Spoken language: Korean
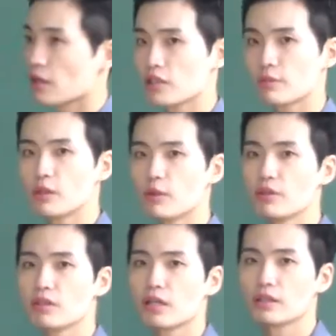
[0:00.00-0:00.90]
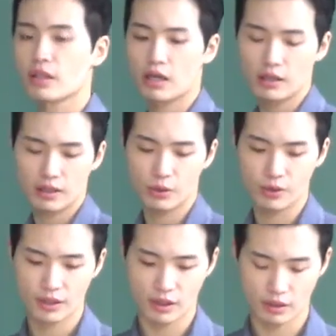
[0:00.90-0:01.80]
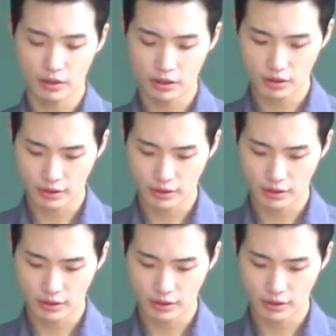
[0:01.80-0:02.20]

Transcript: 41번이지 않을까 라고 생각을